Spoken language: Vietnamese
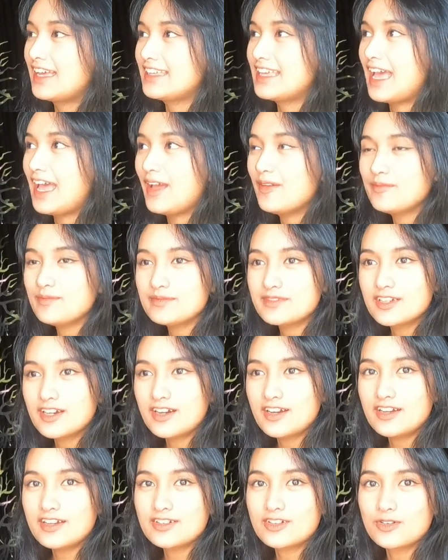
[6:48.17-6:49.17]
dạ em
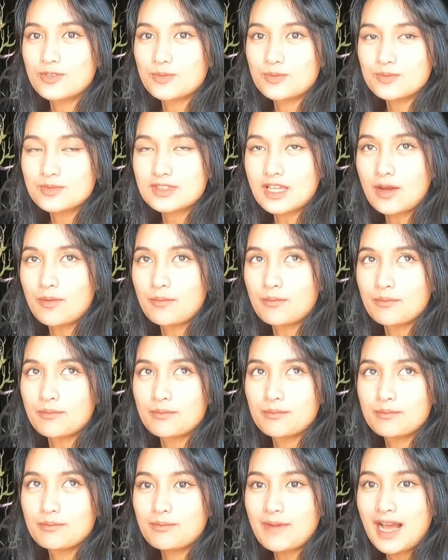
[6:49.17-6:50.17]
chơi cũng
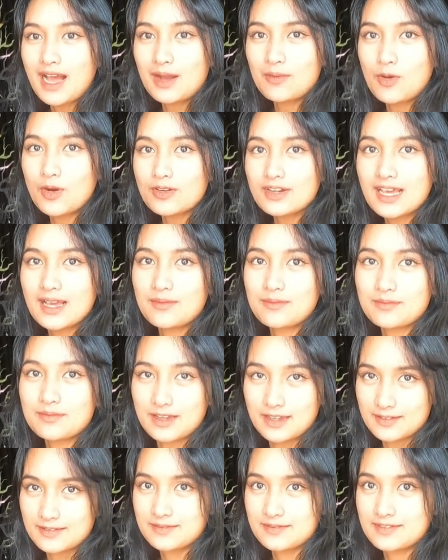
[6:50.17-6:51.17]
tầm 3 4 năm ạ